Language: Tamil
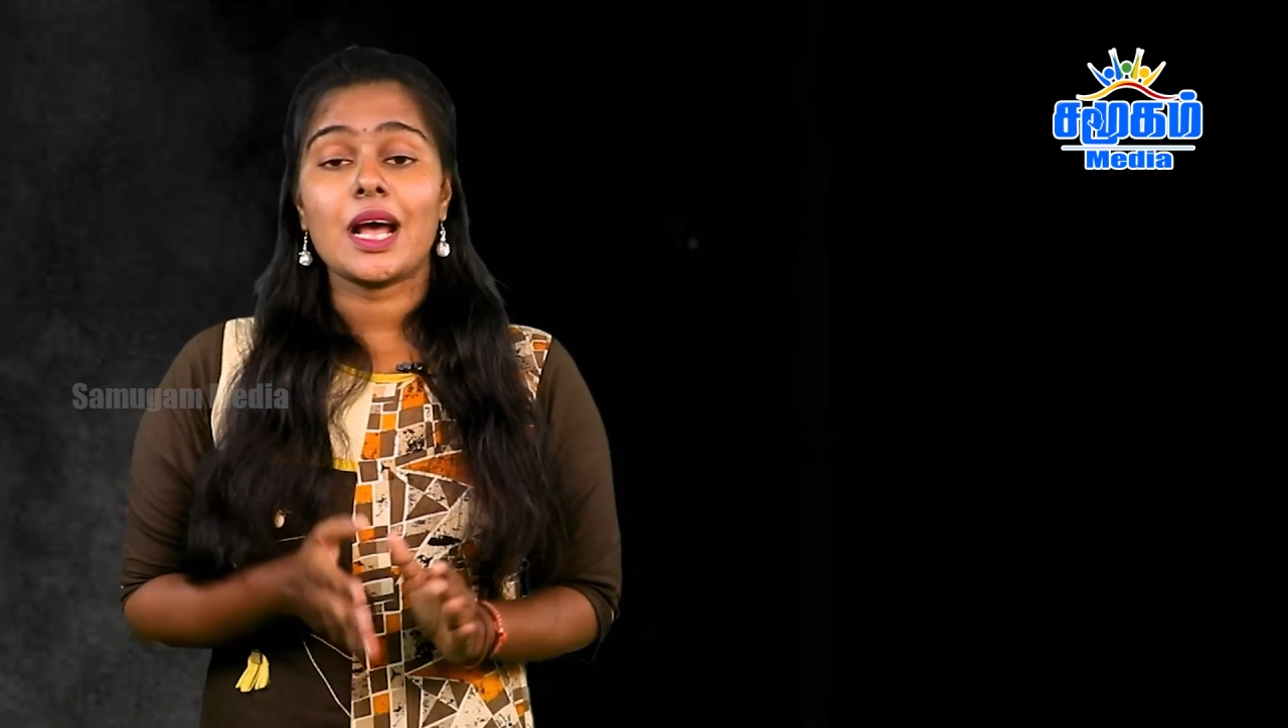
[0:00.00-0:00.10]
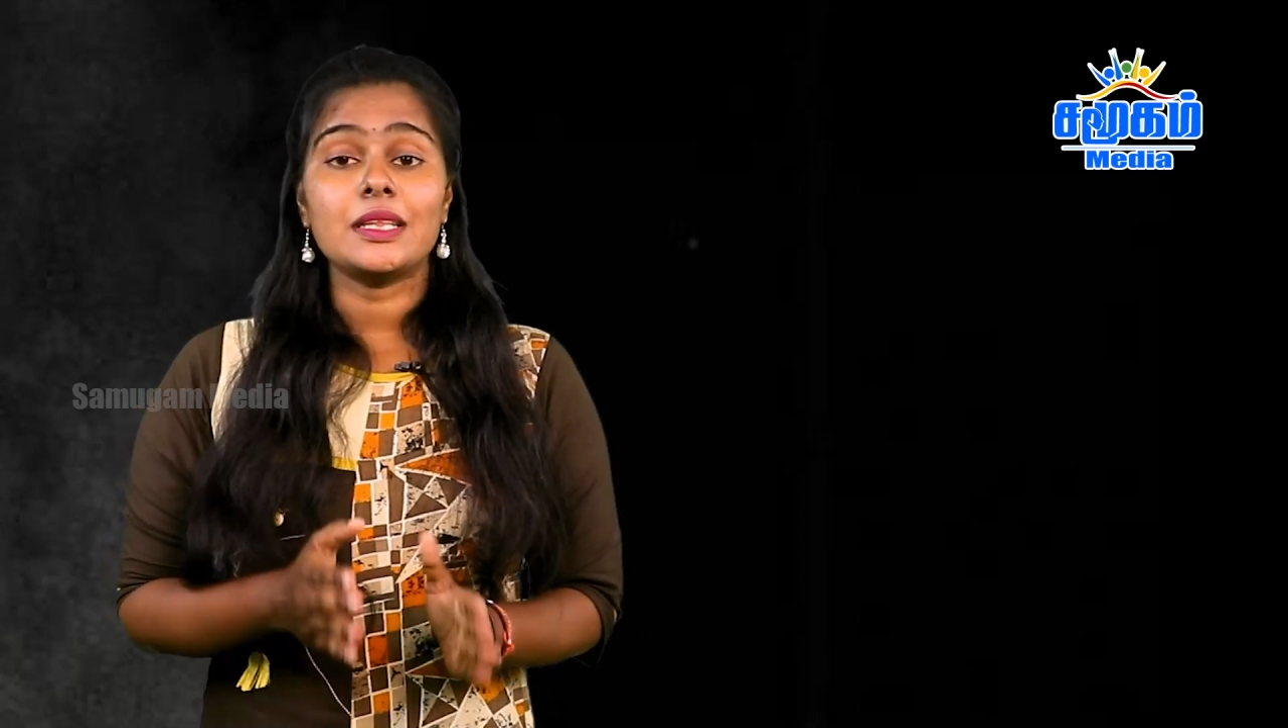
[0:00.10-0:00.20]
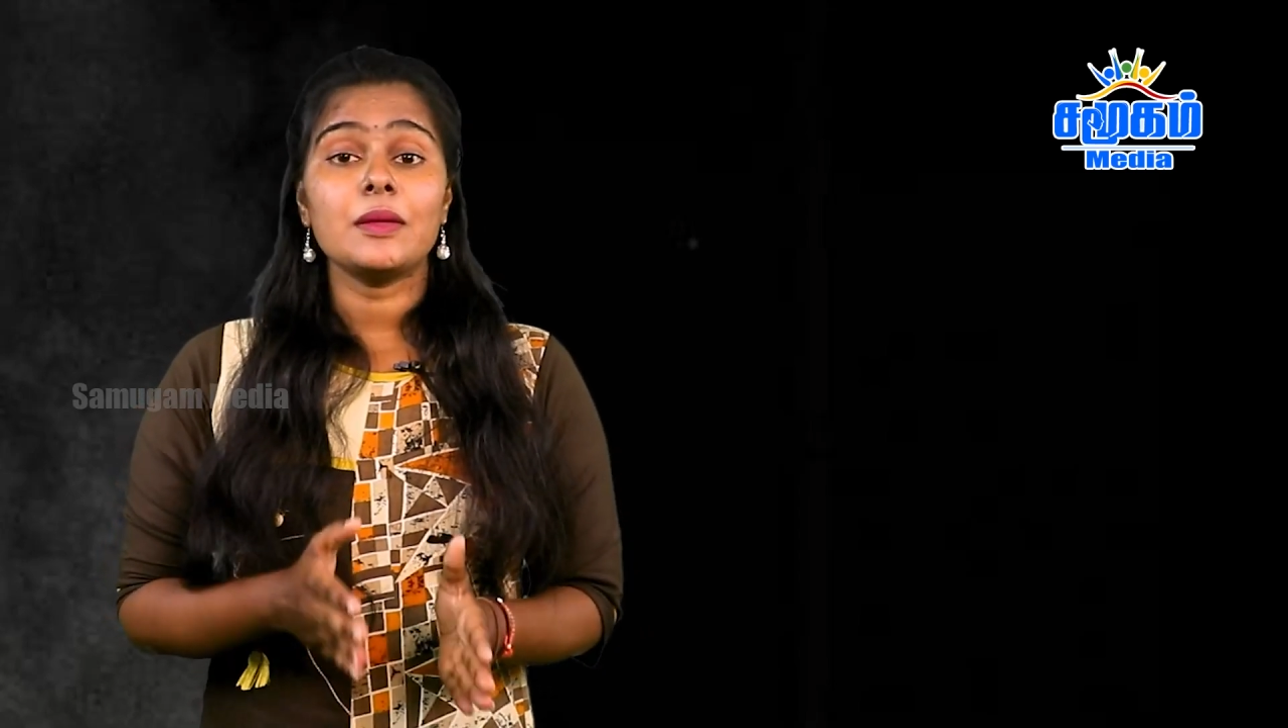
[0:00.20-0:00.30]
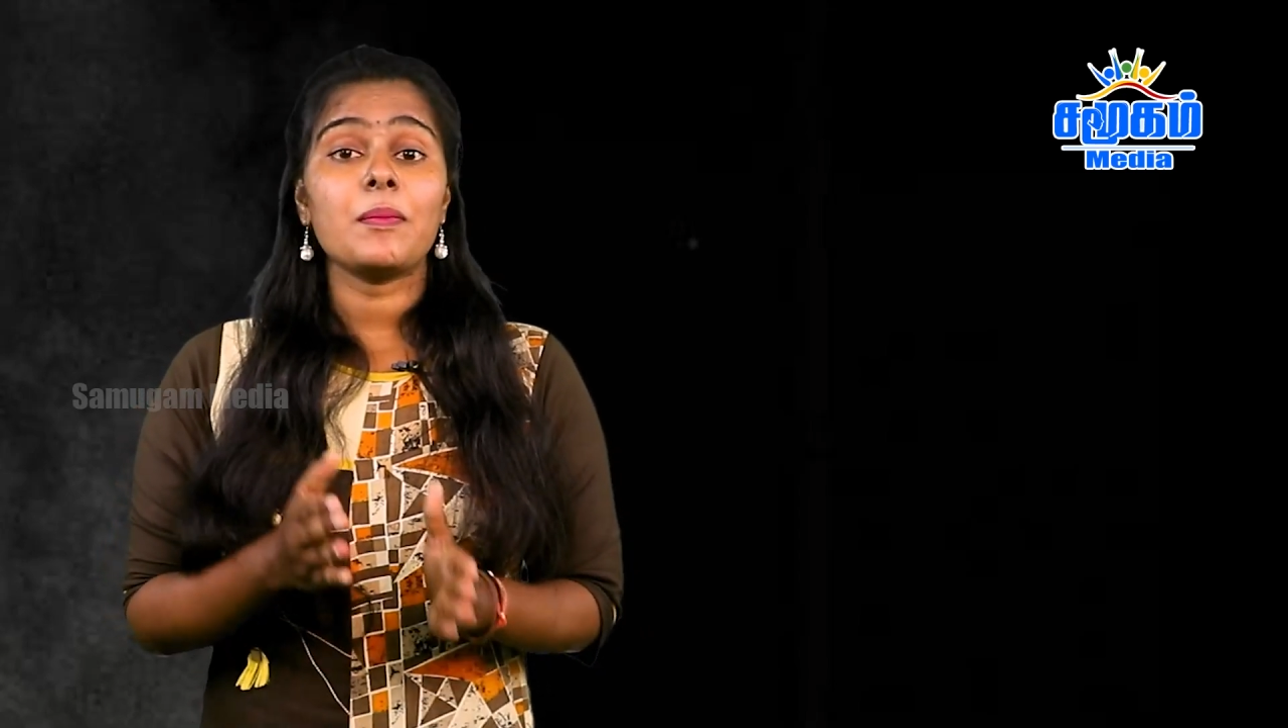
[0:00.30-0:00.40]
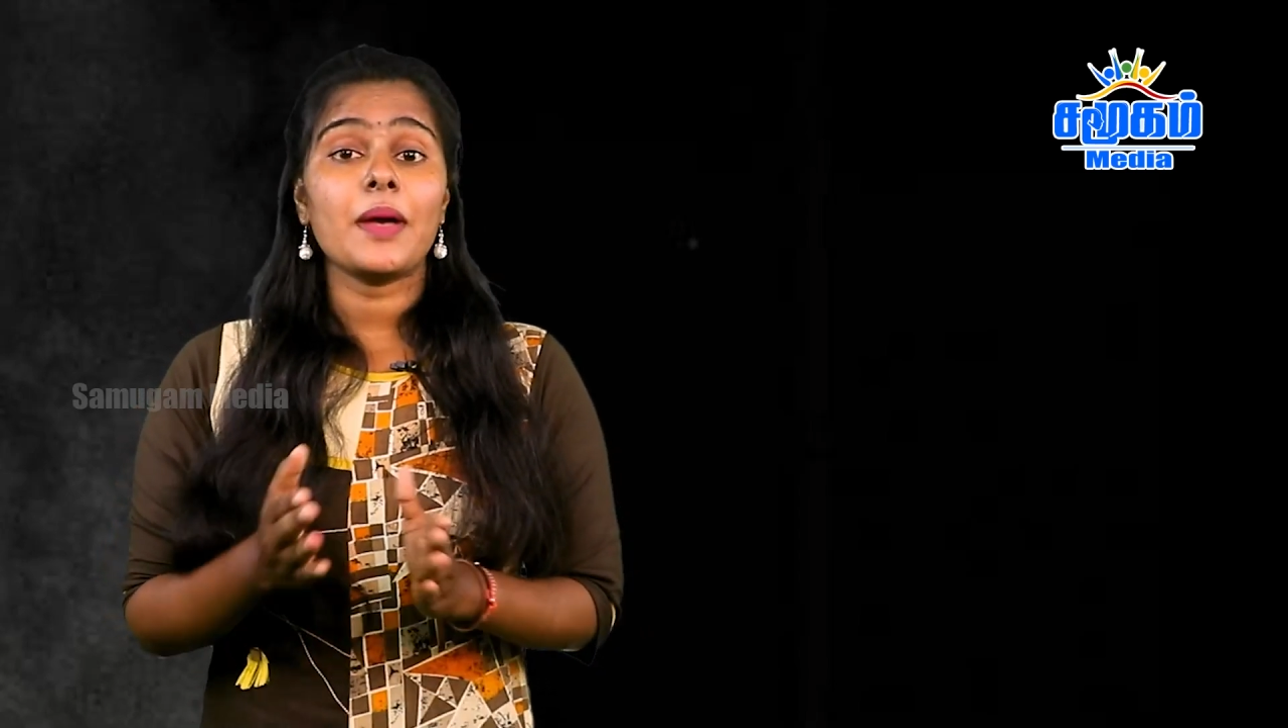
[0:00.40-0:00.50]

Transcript: அது